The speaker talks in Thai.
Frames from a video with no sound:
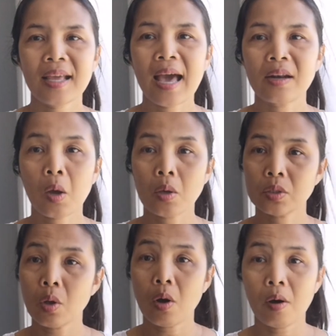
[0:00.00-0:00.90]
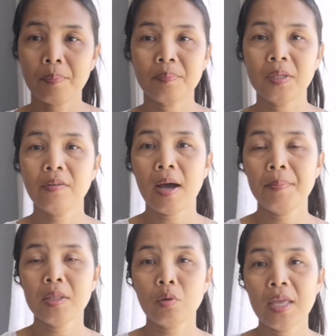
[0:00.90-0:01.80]
ในการขอสอบ หรือว่า
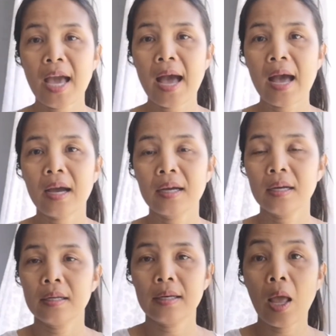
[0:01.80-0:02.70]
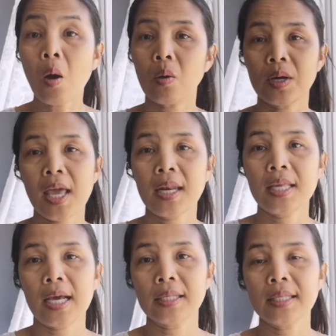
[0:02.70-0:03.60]
มีตัวอย่างในห้องเรียน
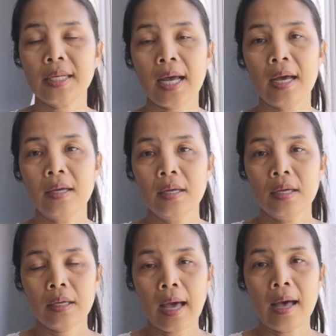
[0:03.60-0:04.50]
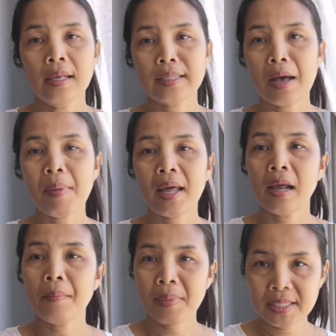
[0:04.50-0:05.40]
อีกอย่างสินะคะก็สามารถ
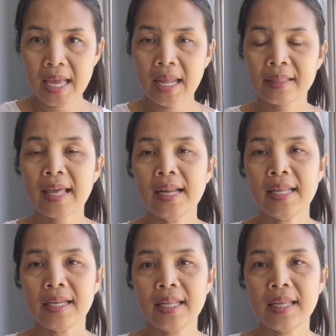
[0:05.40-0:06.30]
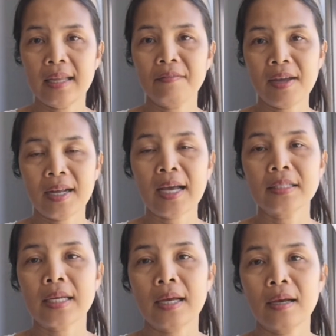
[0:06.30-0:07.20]
มาแชร์แต่ลิงก์นี้ไว้นะคะ
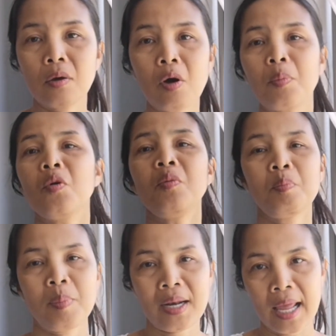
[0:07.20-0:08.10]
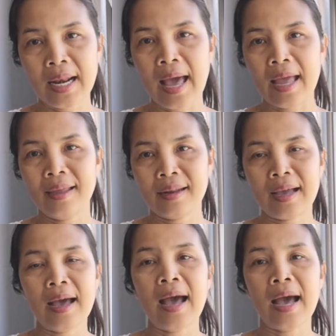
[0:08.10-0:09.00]
จะขอบคุณเป็นหลาย ๆ
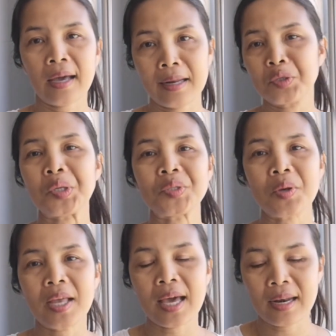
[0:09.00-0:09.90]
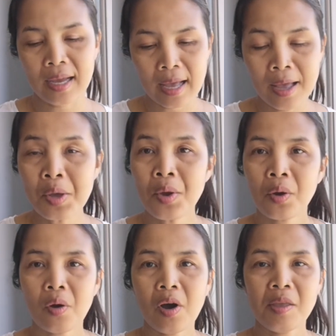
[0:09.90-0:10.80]
นะคะ หักกันต้องซอยกันนะคะ
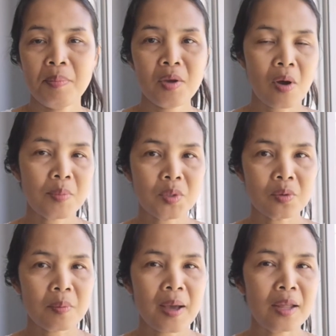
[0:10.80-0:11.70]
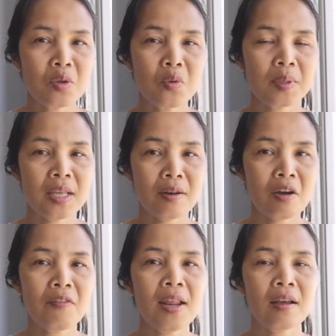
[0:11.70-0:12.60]
ขอให้มีความสุขกับการอยู่ประเทศ
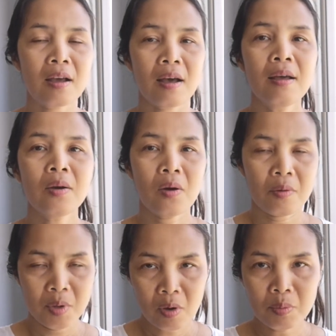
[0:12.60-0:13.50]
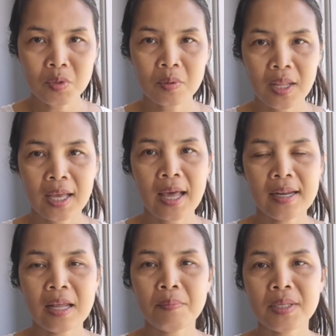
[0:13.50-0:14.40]
นอร์เวย์แล้วก็ ขอให้มีความสุขในการ
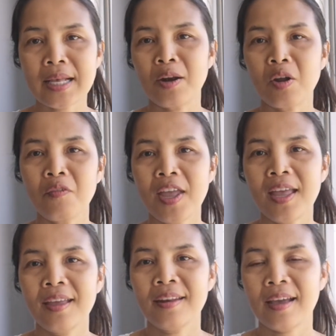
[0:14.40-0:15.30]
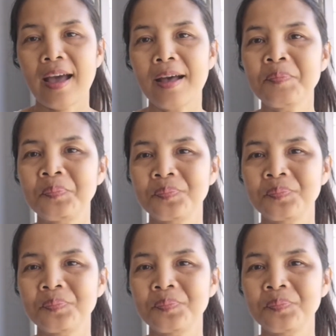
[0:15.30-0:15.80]
เรียนภาษานอร์เวย์นะคะ